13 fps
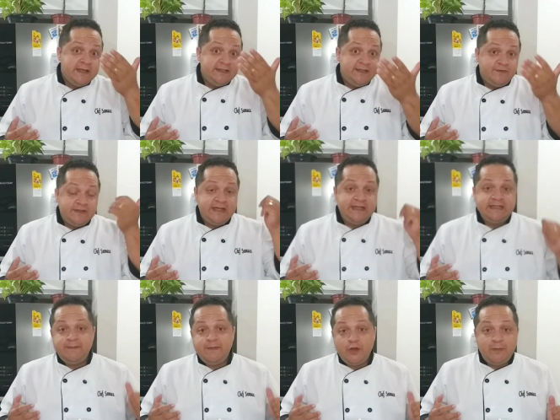se você
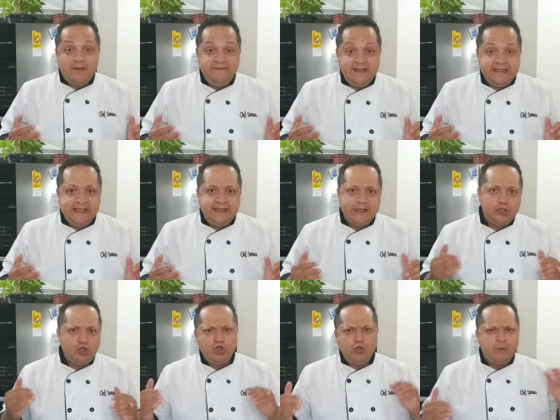receber uma visita de
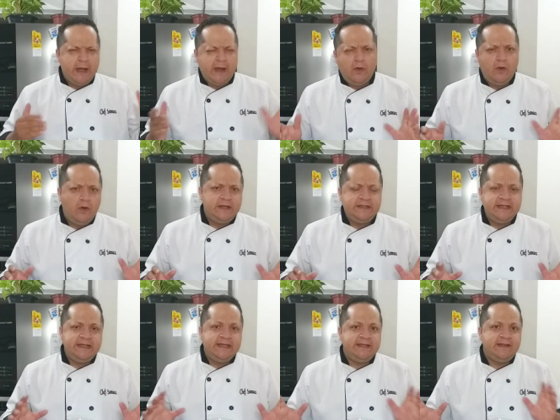última hora,
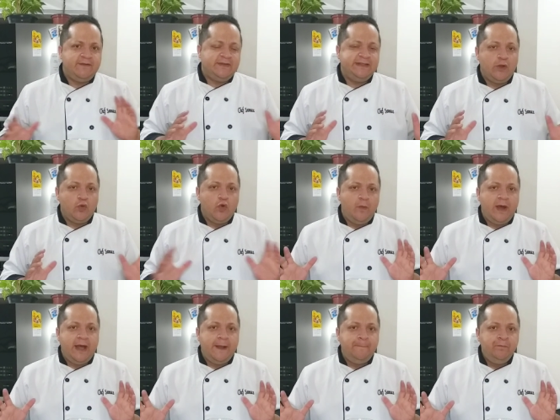se quiser fazer
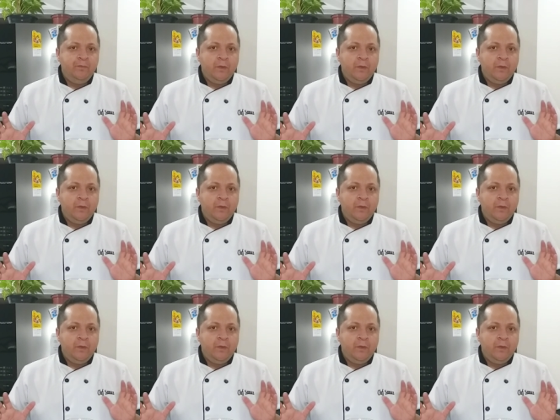alguma